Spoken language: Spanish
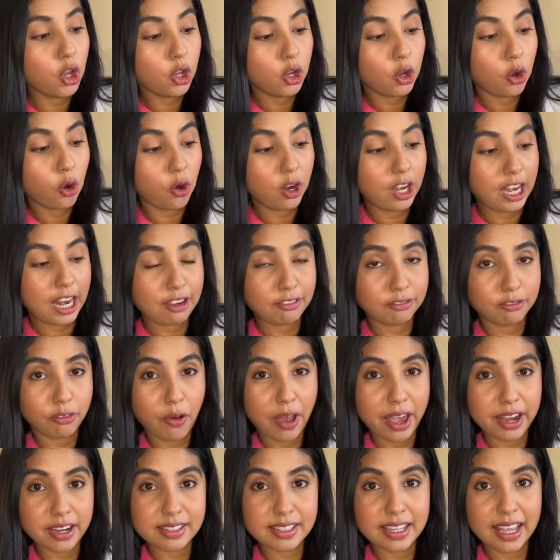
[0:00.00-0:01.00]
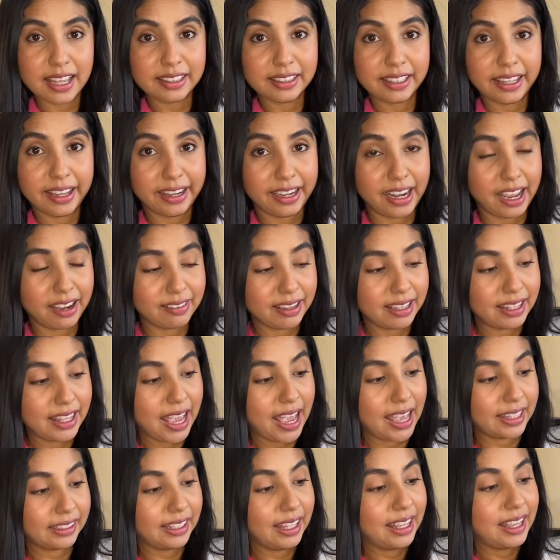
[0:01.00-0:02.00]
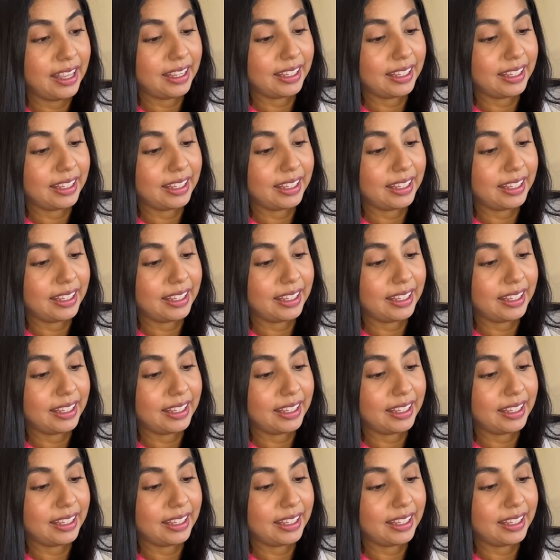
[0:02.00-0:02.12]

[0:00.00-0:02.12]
con la fuerza de gravedad